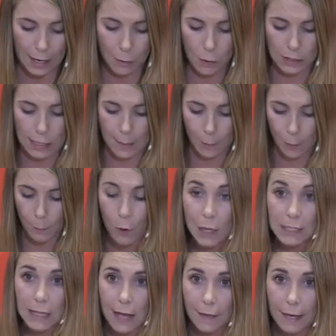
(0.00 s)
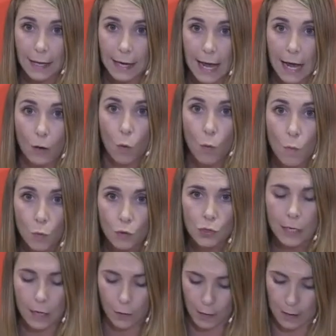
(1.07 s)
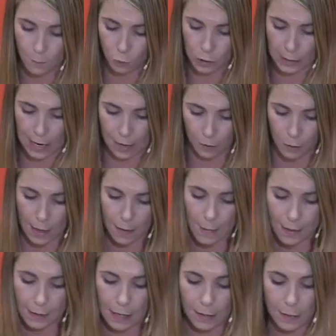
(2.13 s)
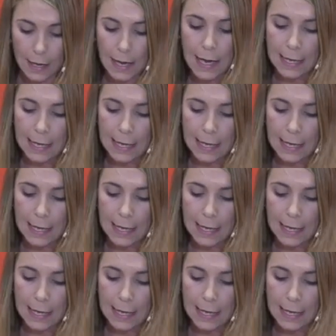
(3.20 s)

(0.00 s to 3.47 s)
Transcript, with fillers: que nuestra propuesta de crear un museo de la música en la ciudad de Madrid,